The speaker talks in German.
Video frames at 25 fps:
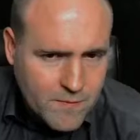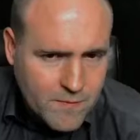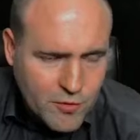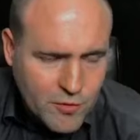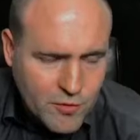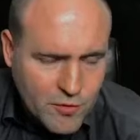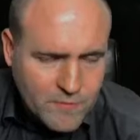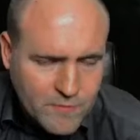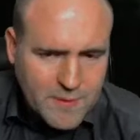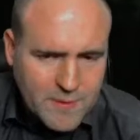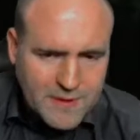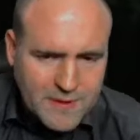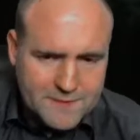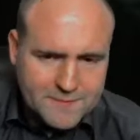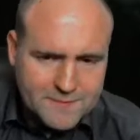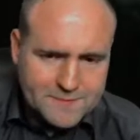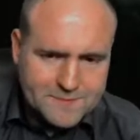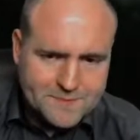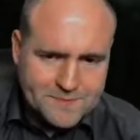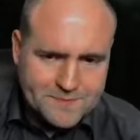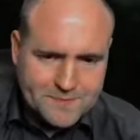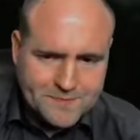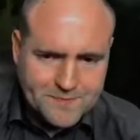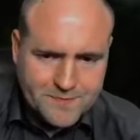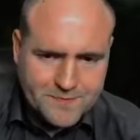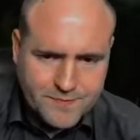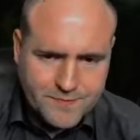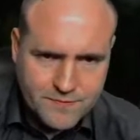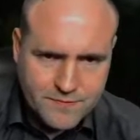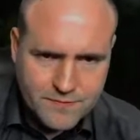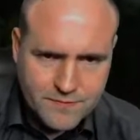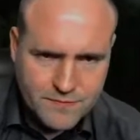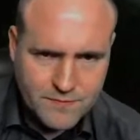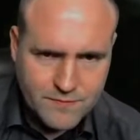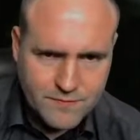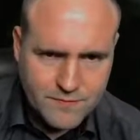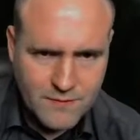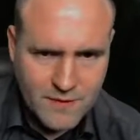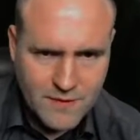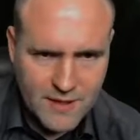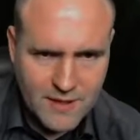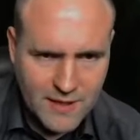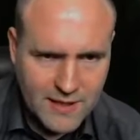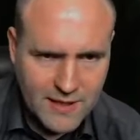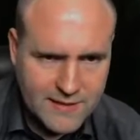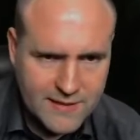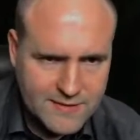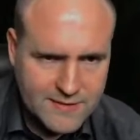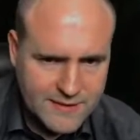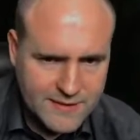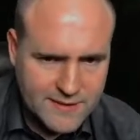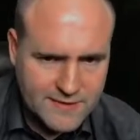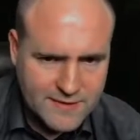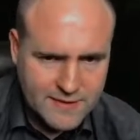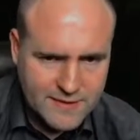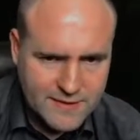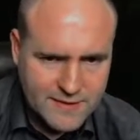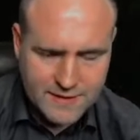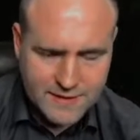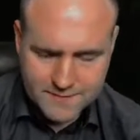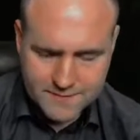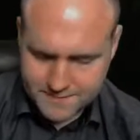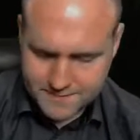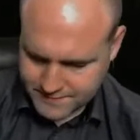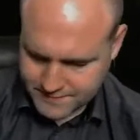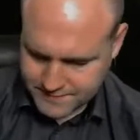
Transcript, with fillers: Können wir machen. Axt hast du ja?